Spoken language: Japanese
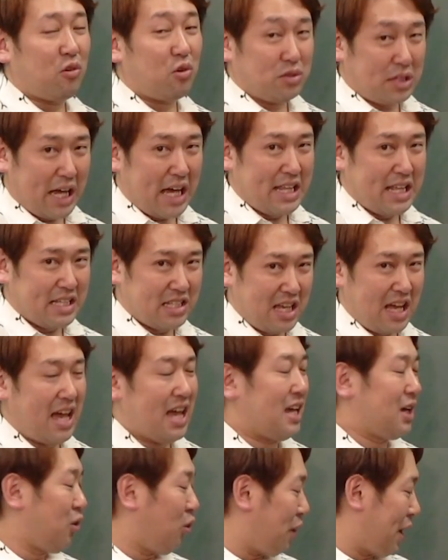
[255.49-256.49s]
答えなさ
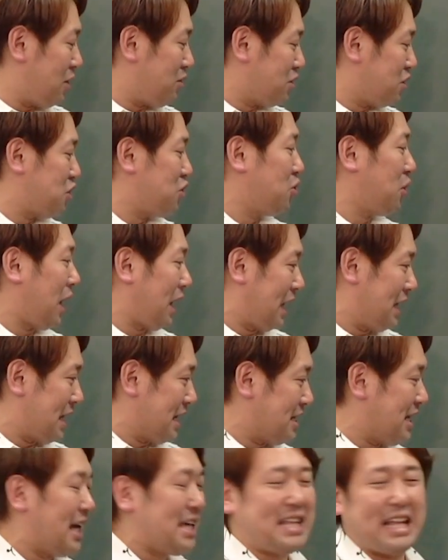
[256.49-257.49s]
い。これの図を書きな
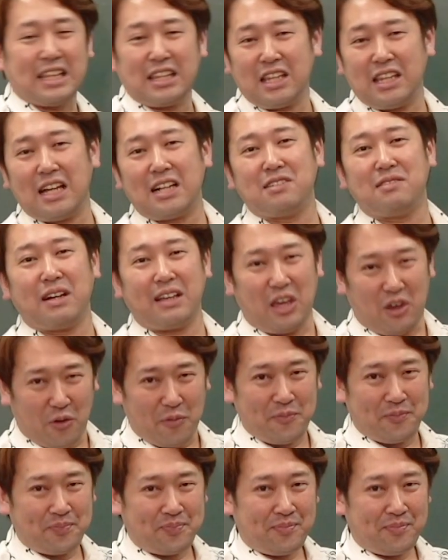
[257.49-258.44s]
さい。なんてなるわけよ。